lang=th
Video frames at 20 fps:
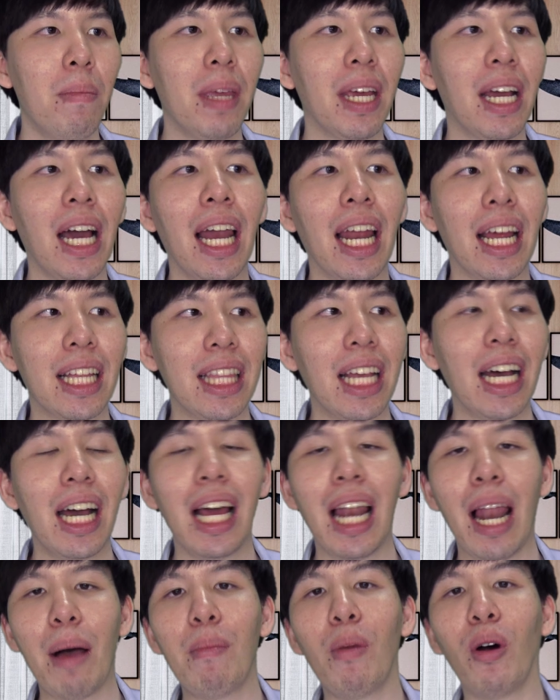มีคาแรคเตอร์
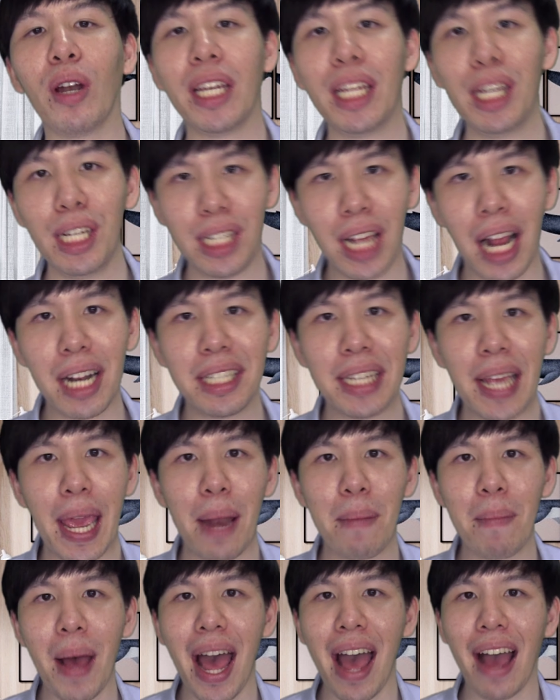และบทที่ชัดเจน
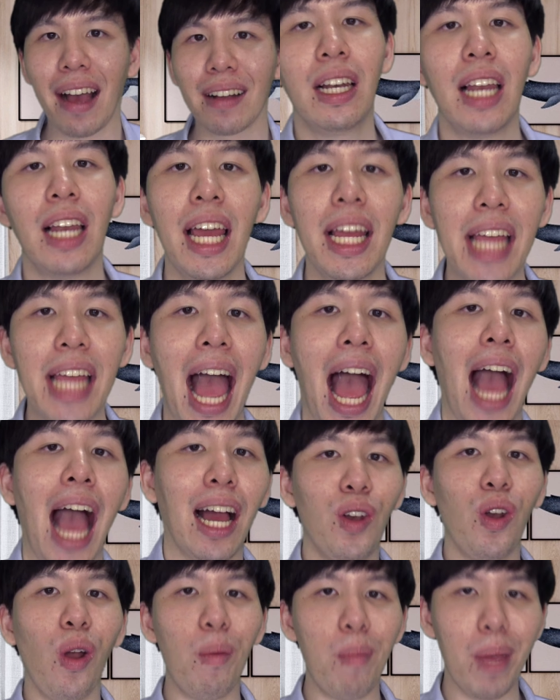มาก และอย่าง
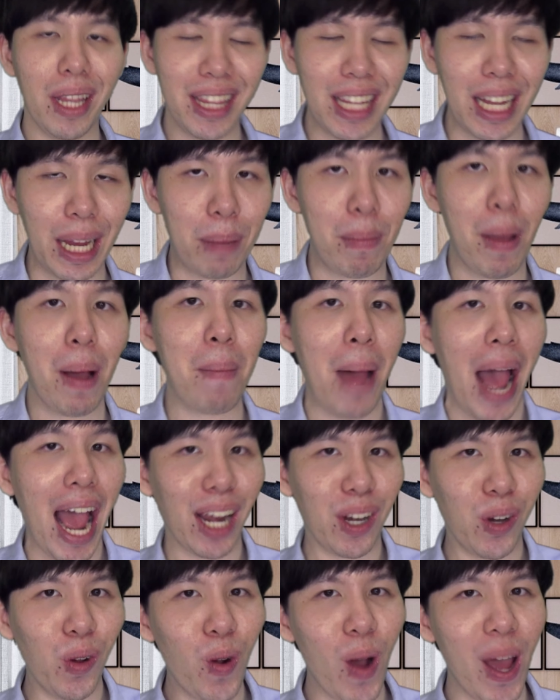โรแมนติกมา
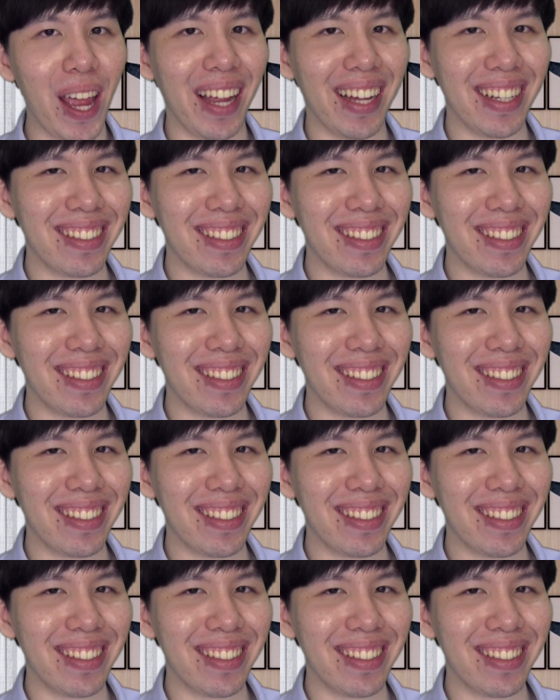กๆด้วย